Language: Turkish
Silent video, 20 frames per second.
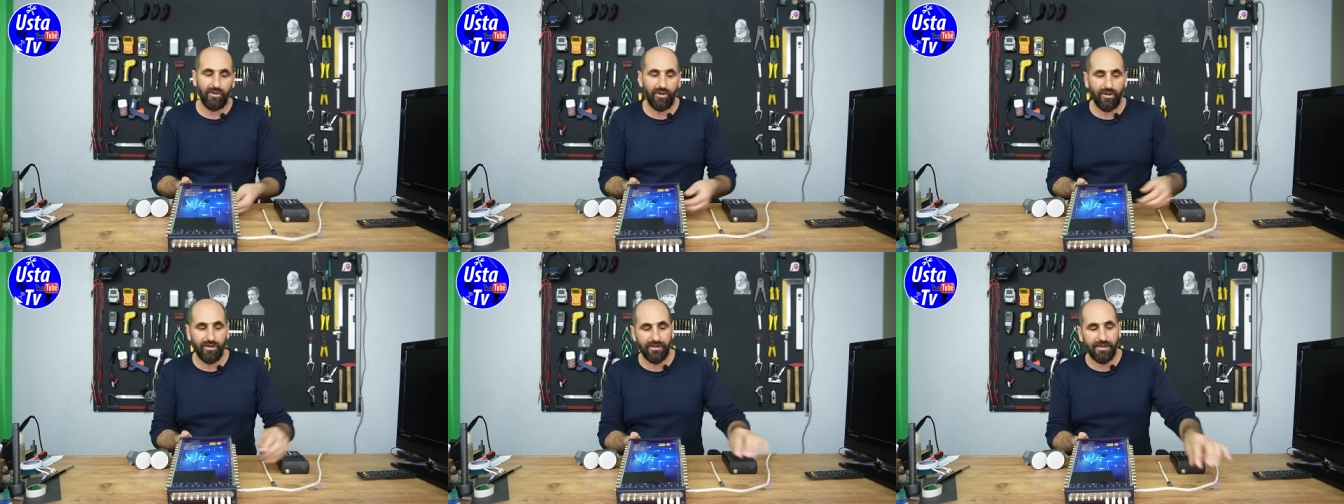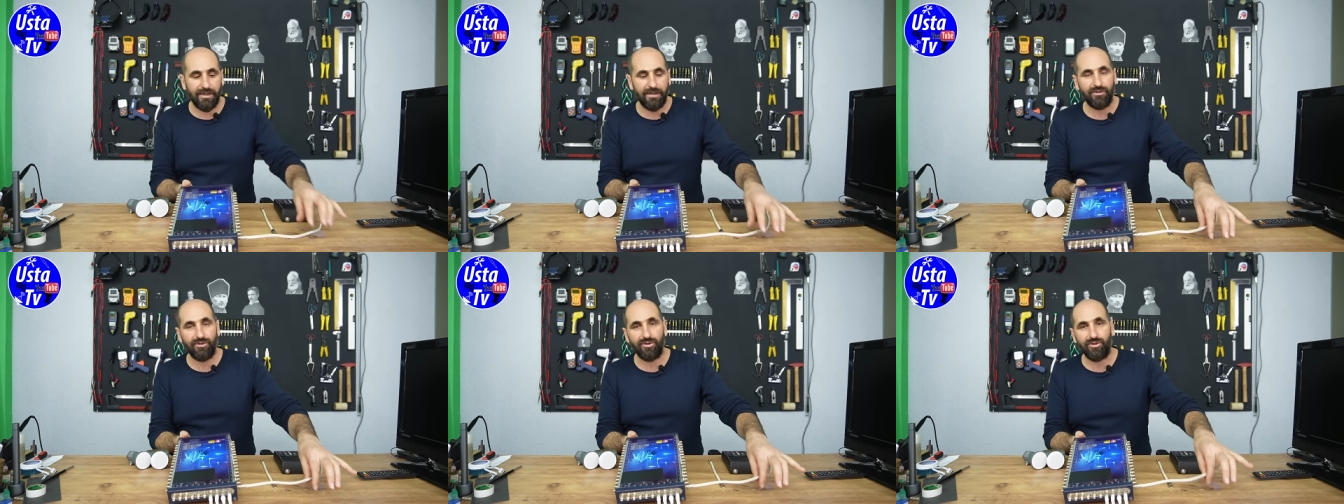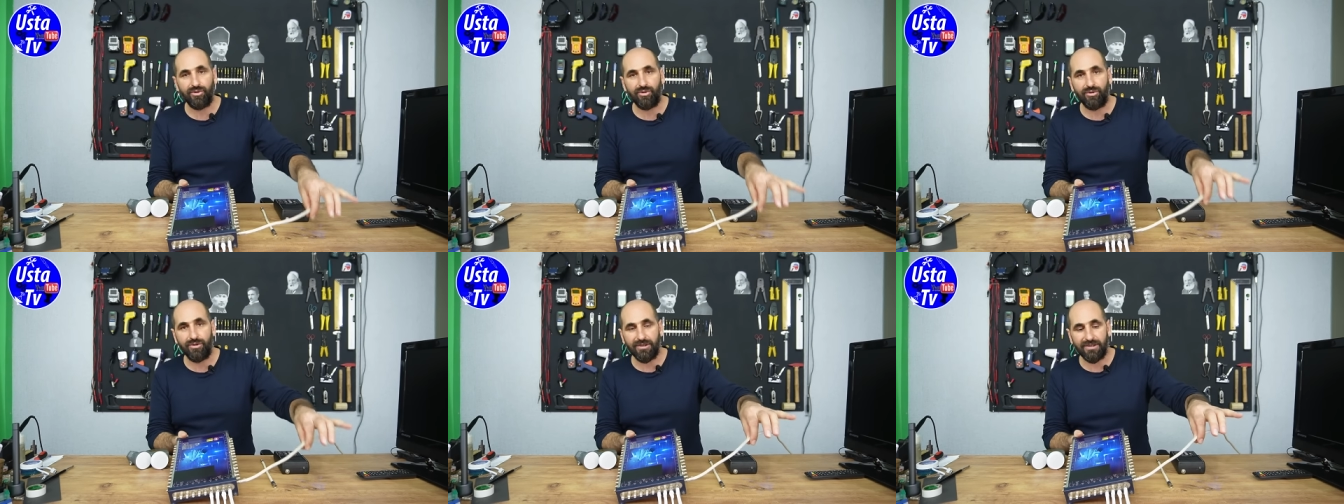Örneğin
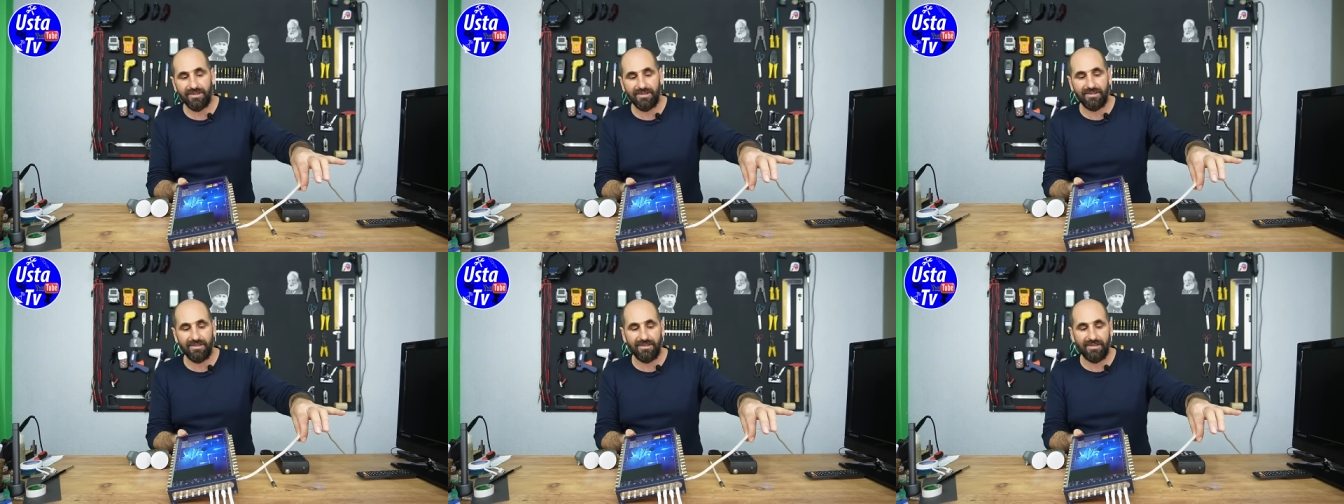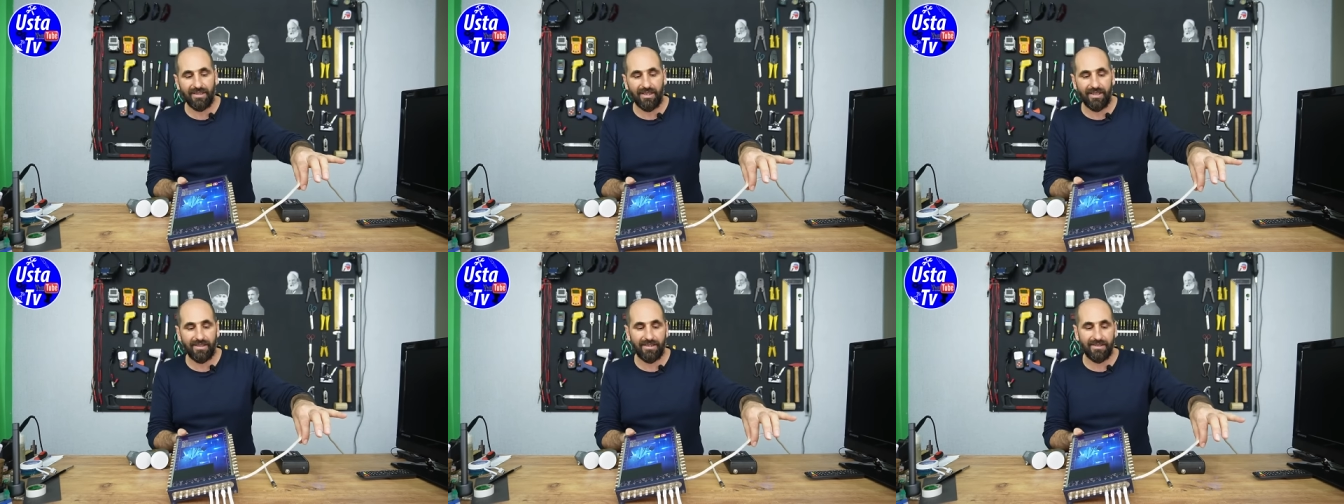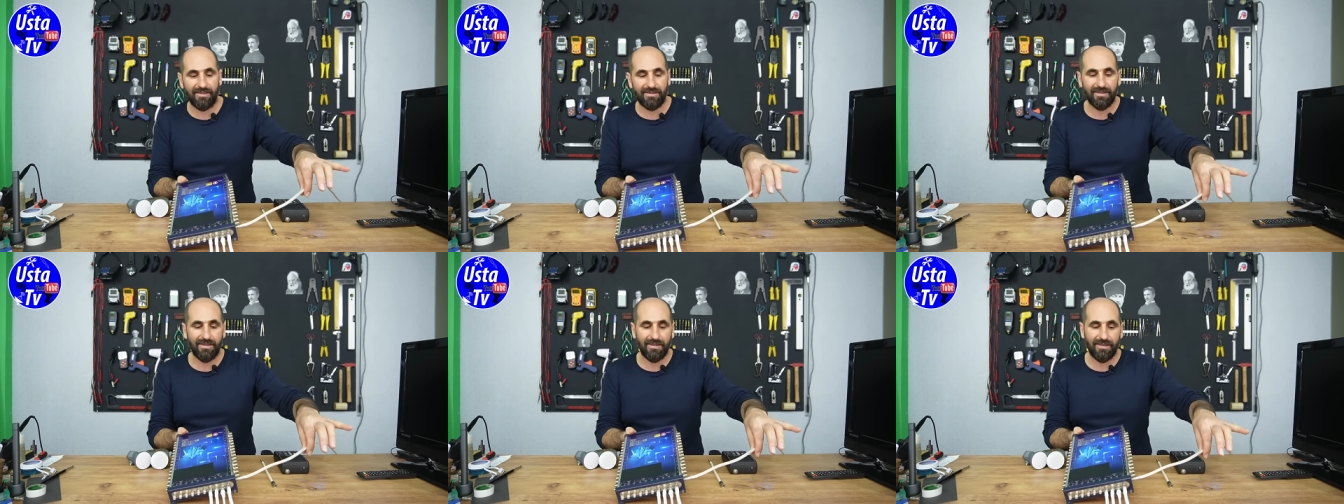şu sizin
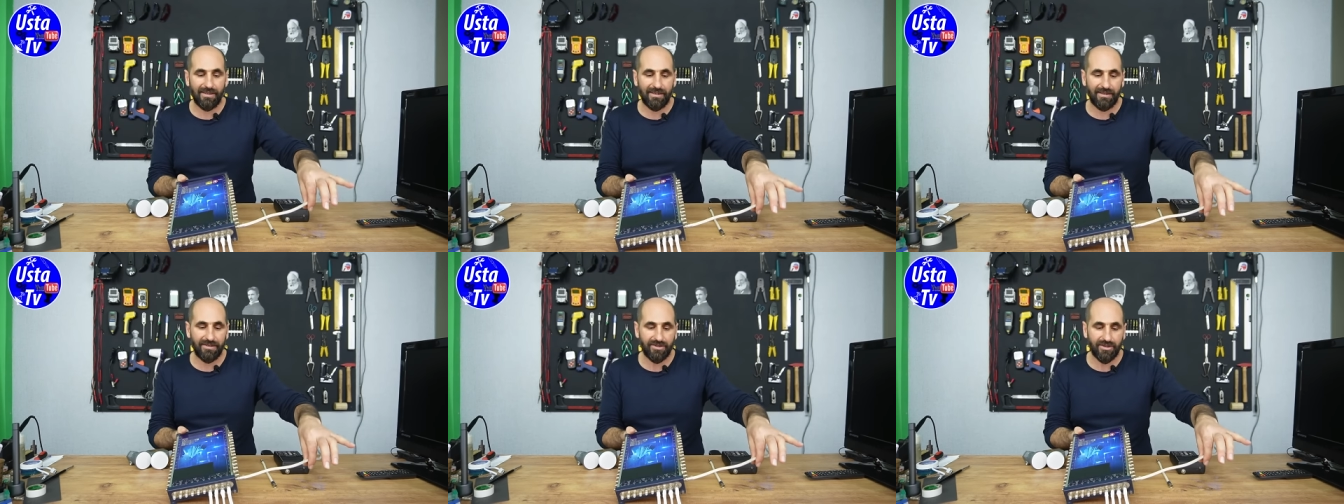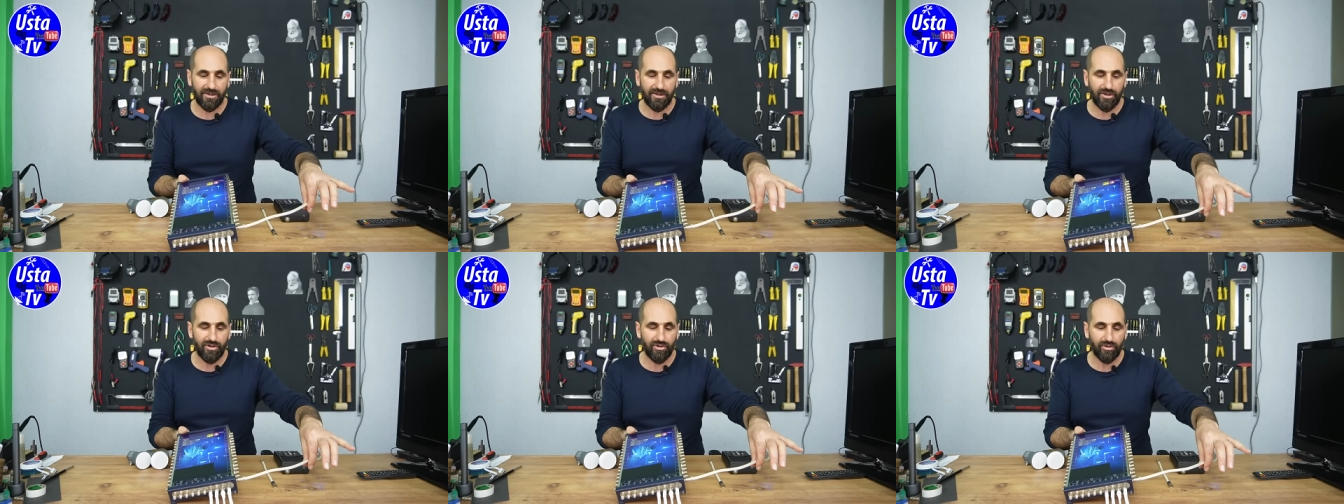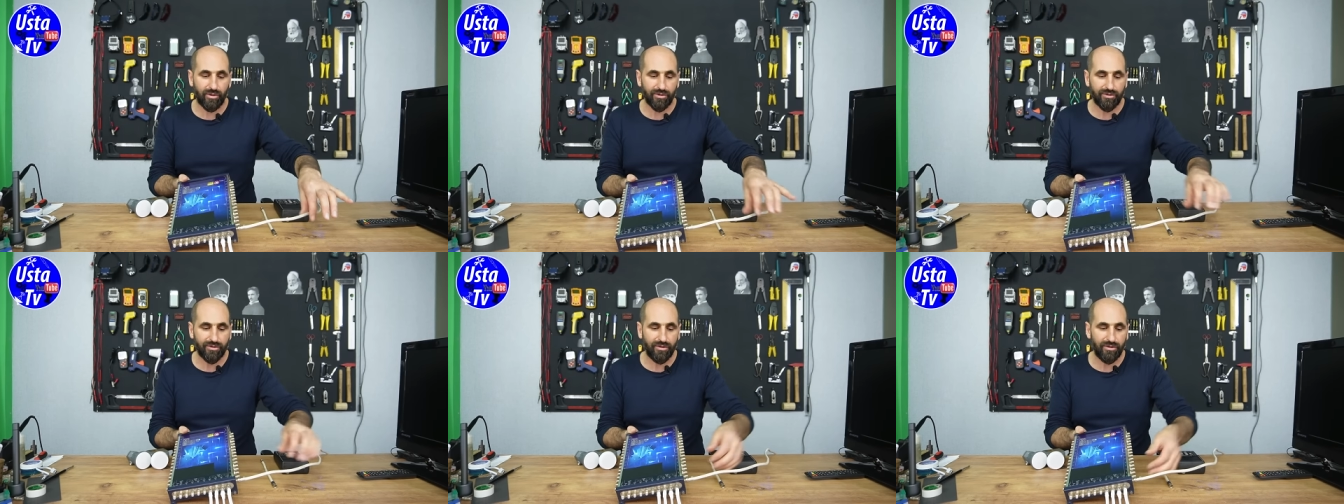dairenize gelen
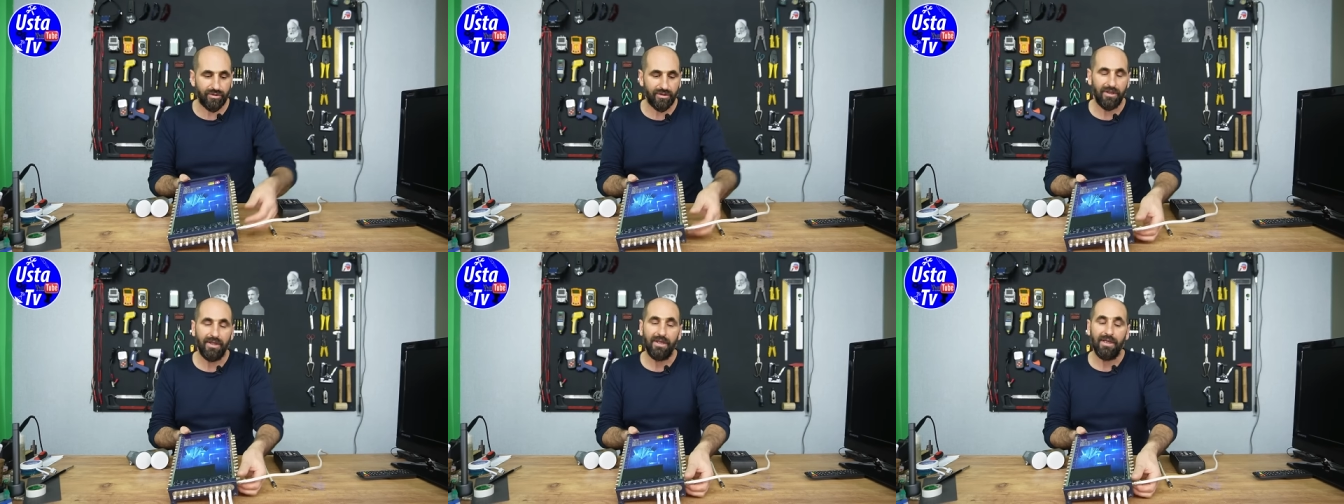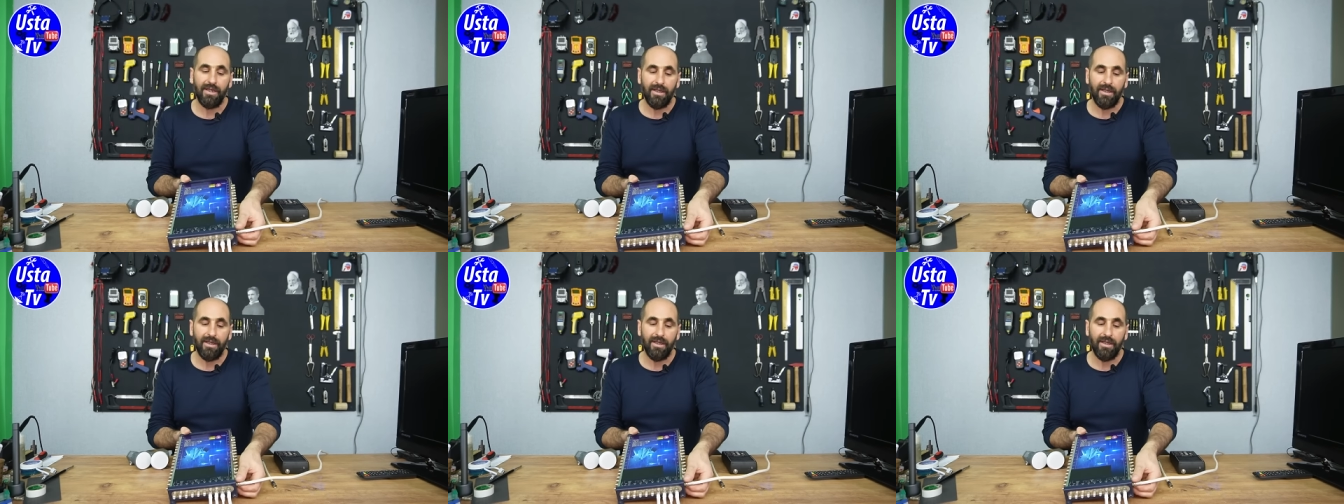çıkış olsun.